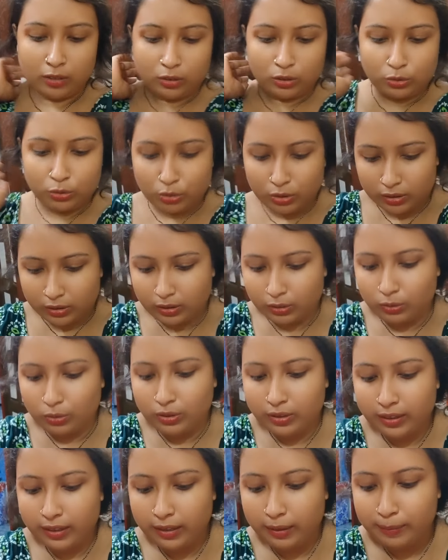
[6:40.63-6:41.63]
তো সত্যি
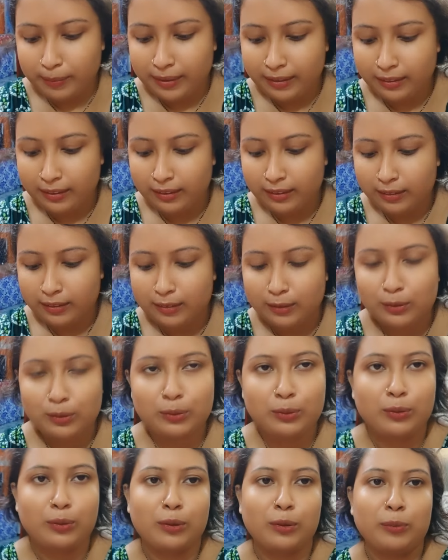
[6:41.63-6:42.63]
ওকে মানে
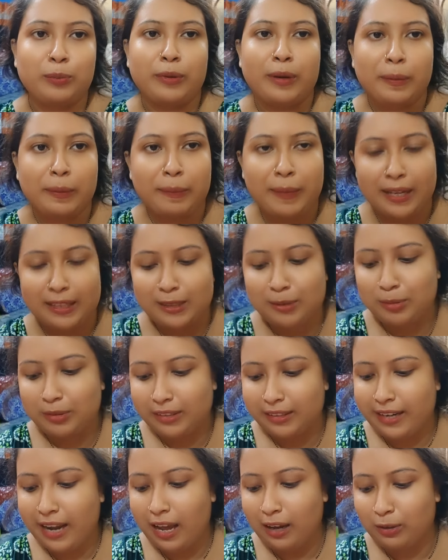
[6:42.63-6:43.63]
ওর উপর আমি মাঝে
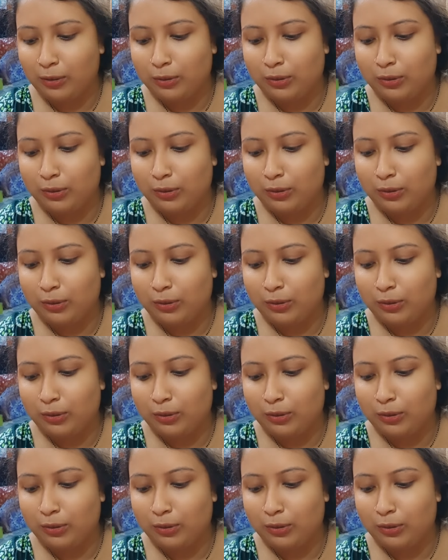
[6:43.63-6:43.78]
মধ্যে রাগ